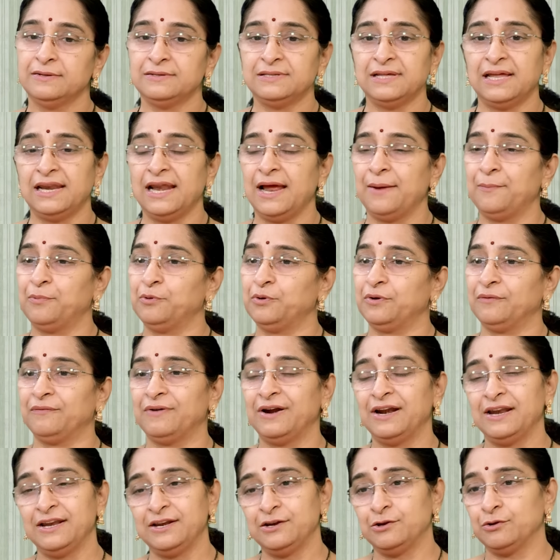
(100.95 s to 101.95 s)
సరే ఆ పూట
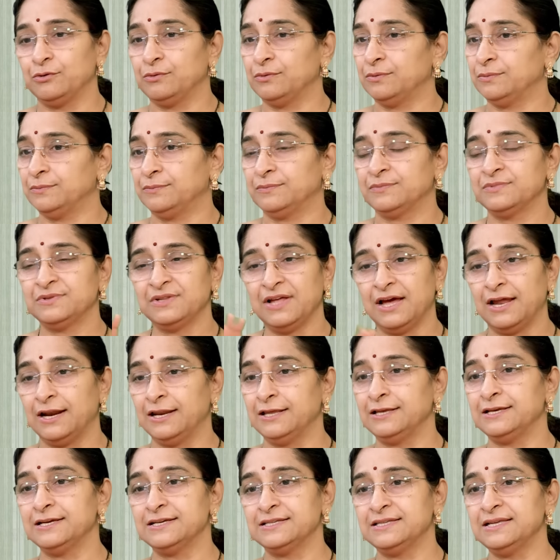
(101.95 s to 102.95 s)
వాళ్ళ ఇంటో
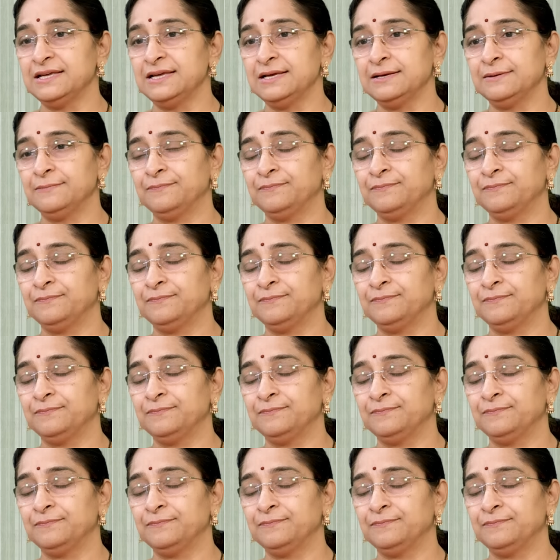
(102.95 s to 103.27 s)
స్నానం చేసి